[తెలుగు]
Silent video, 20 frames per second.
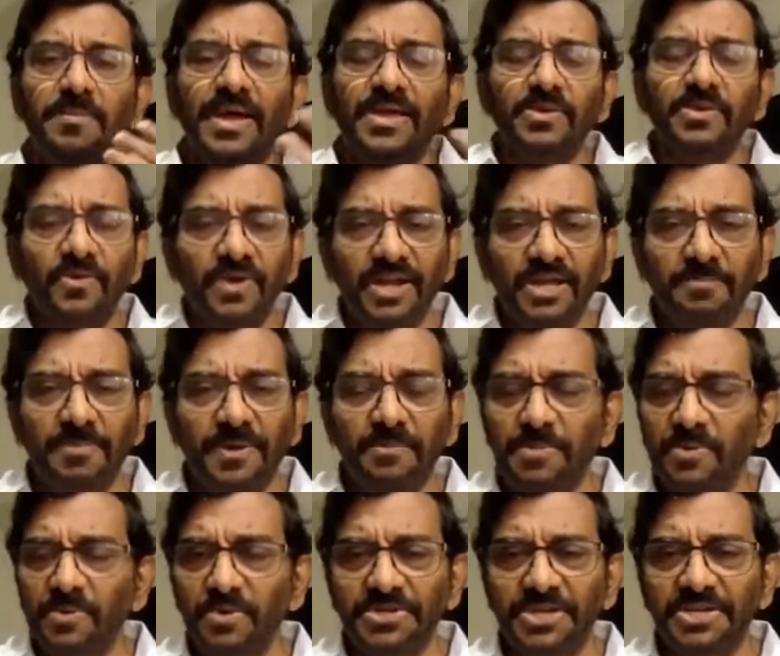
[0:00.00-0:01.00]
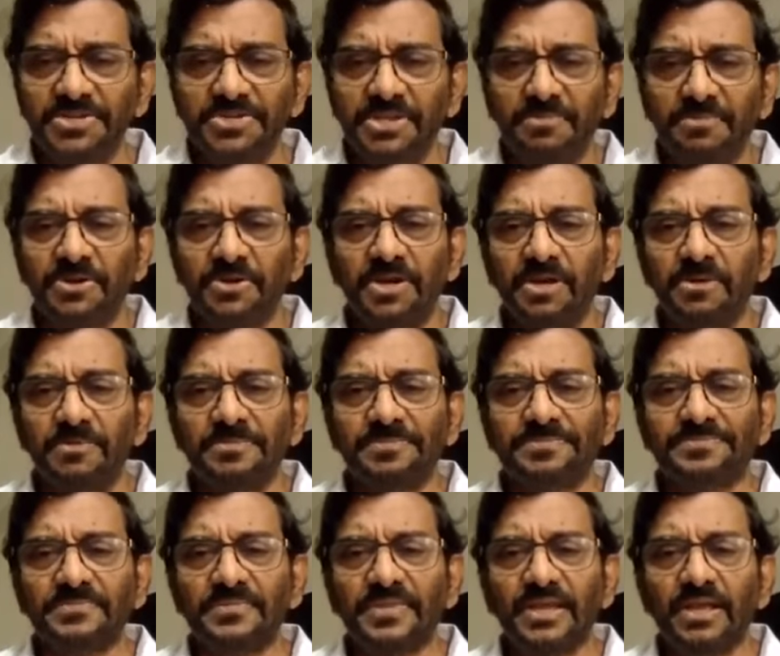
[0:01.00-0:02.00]
పేదవాళ్ళకి పంపకం చేస్తామంటున్నారు
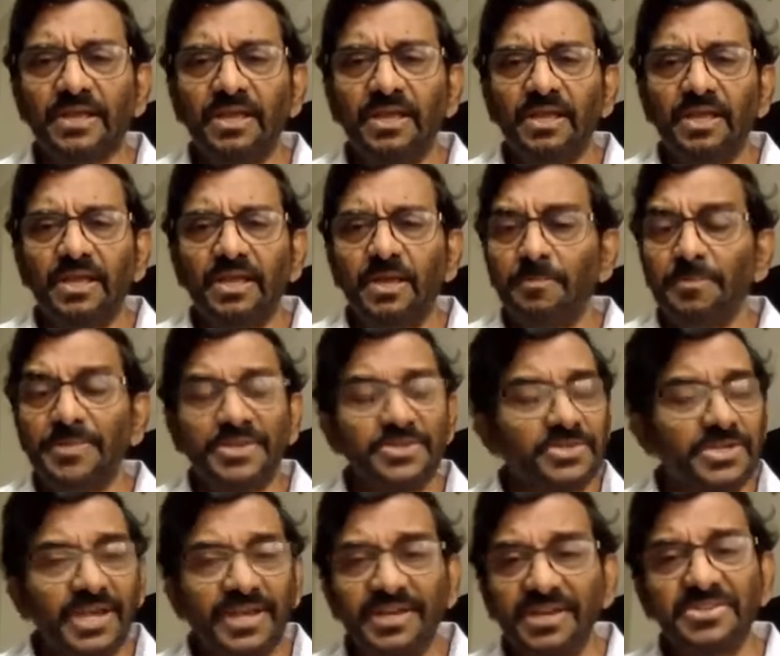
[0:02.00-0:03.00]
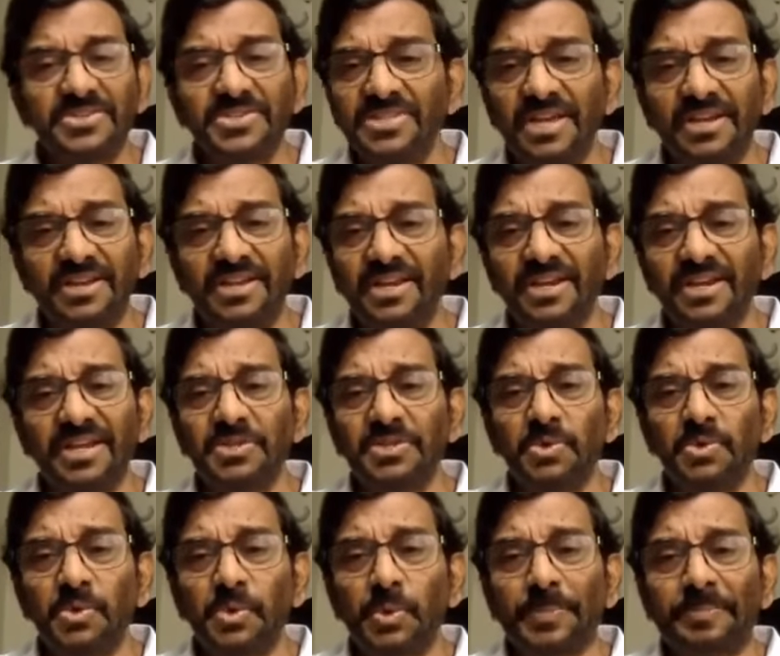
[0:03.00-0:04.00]
మీరు సేకరించే దానికి
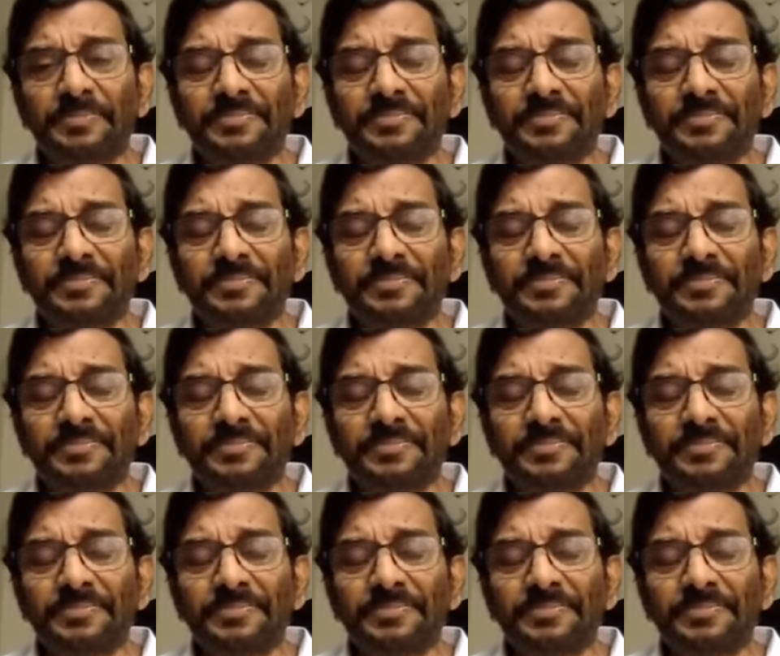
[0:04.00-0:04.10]
లేదు